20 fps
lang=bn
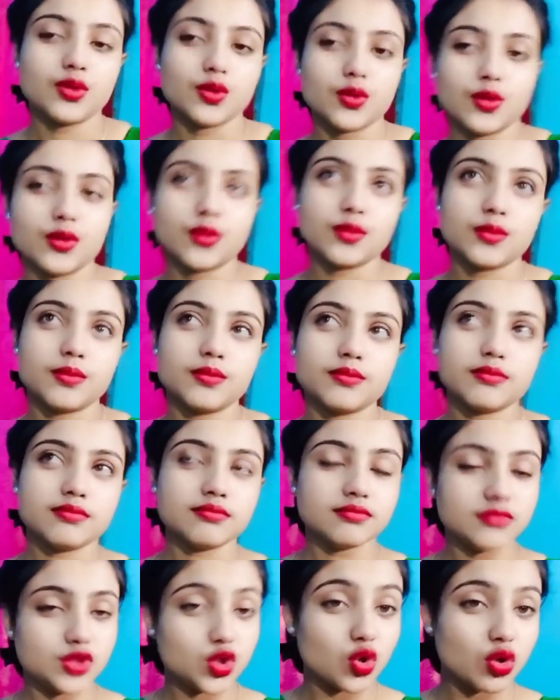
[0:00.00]
তো
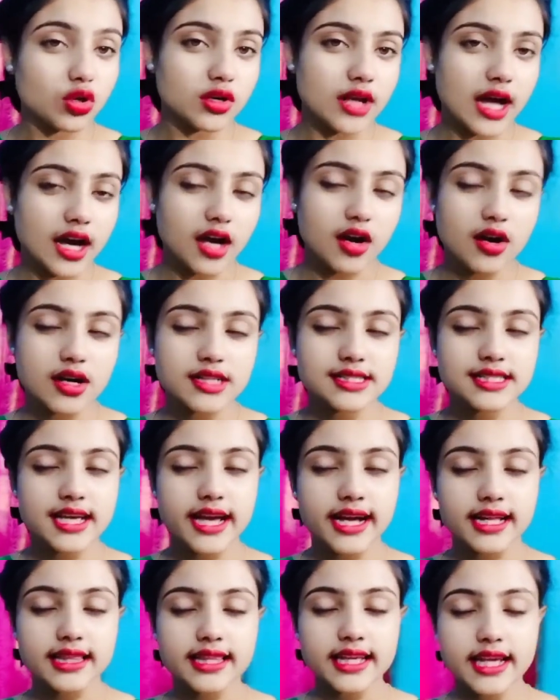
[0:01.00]
টোটো টাকা হয়েছে
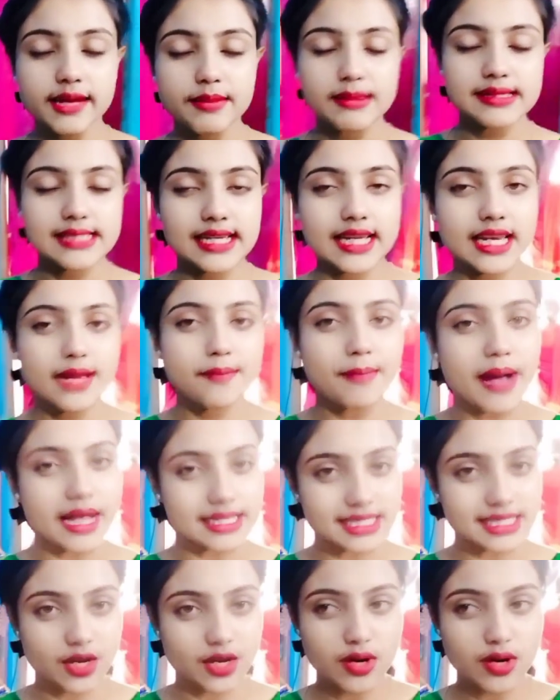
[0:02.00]
এখান থেকে বেসিক্যালি
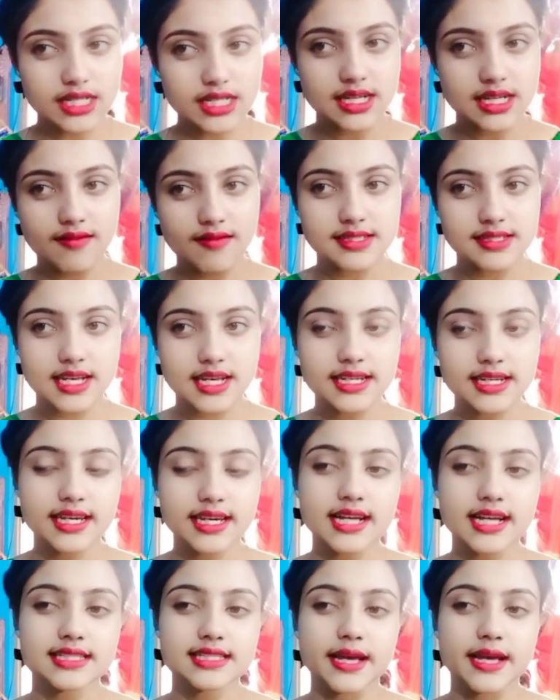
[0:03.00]
বাসে করেই যাওয়া যায়
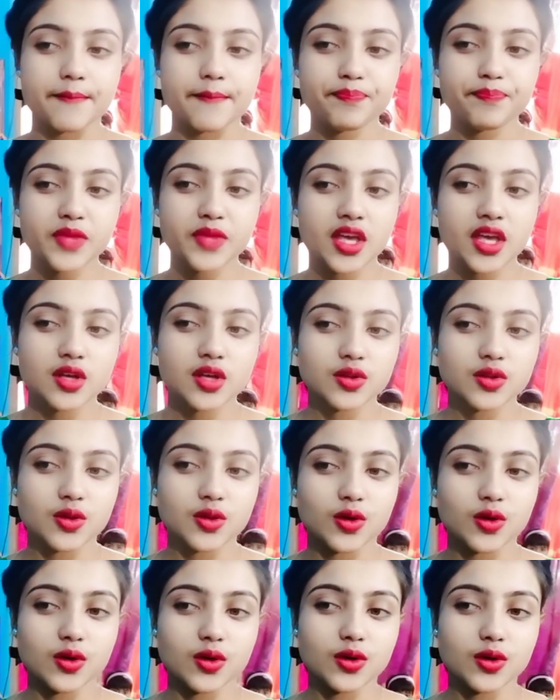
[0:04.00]
ঠিক আছে
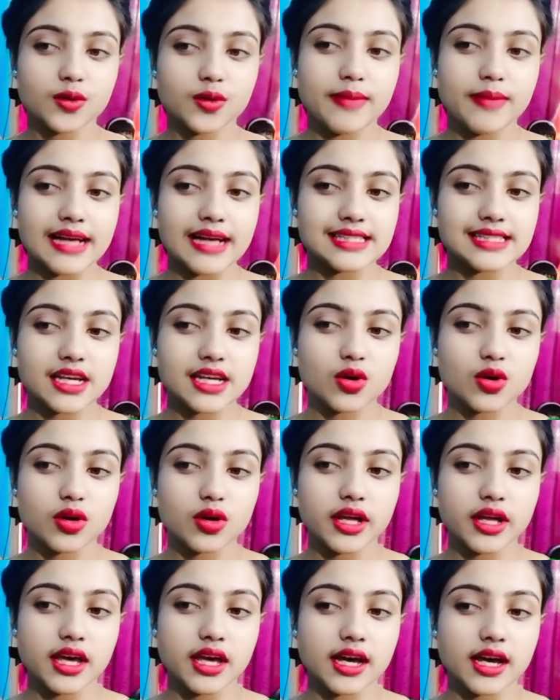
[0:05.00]
তো বাসে
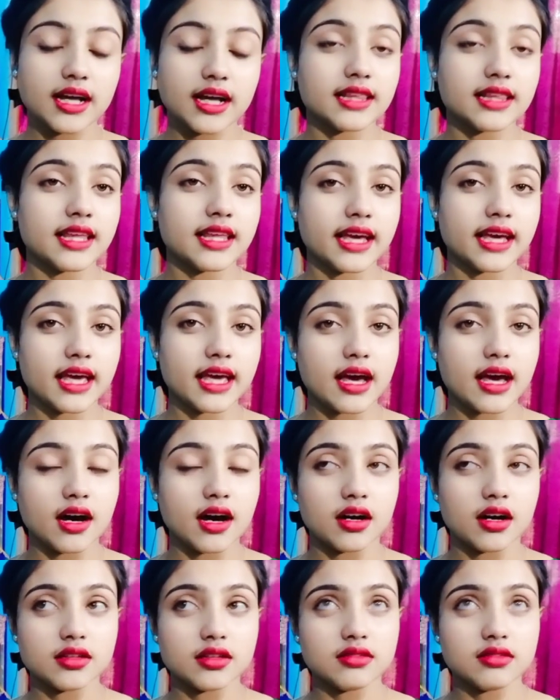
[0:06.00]
করে এখান থেকে
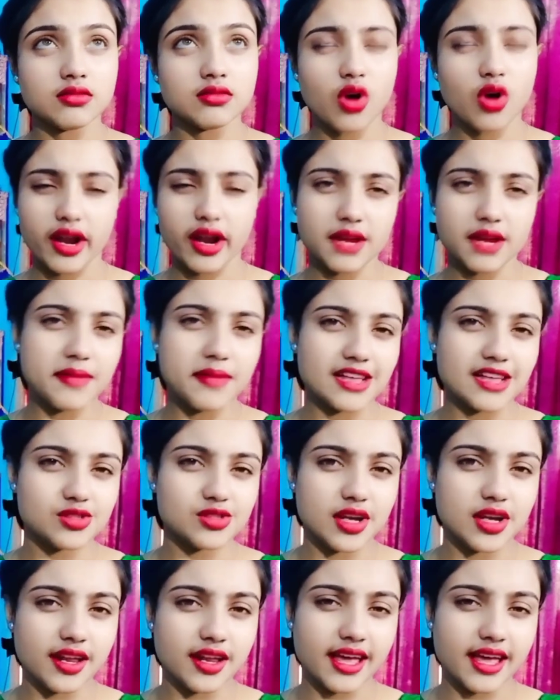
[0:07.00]
কয়েকটা বাস
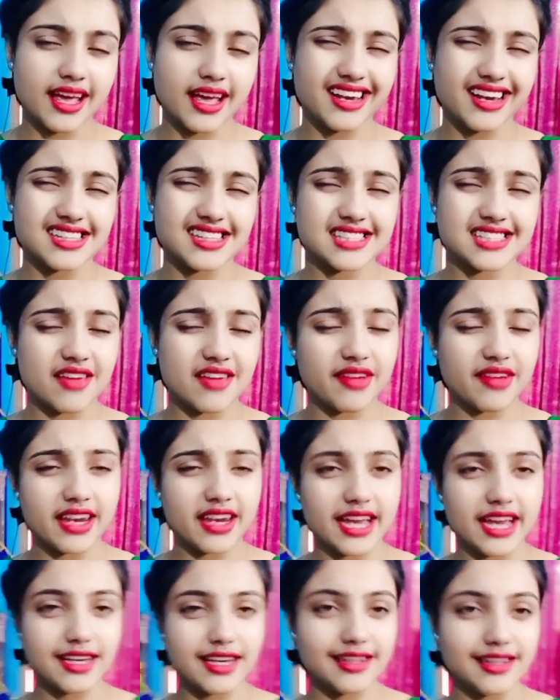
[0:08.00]
ছাড়ে এইটটি সেভেন
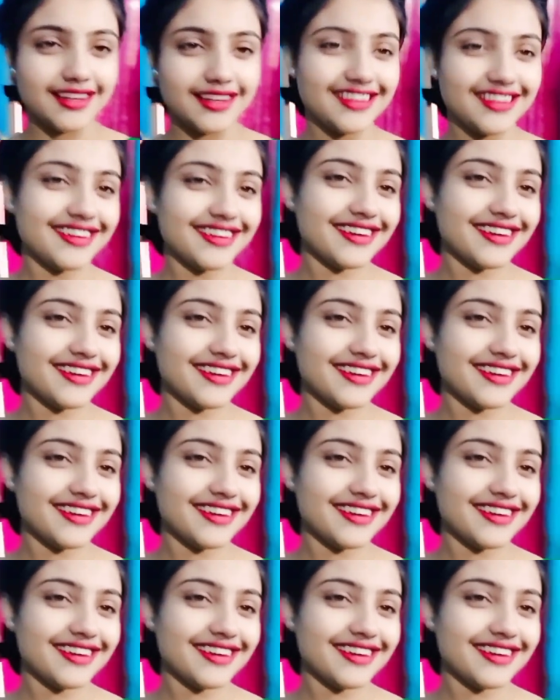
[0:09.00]
এইটটি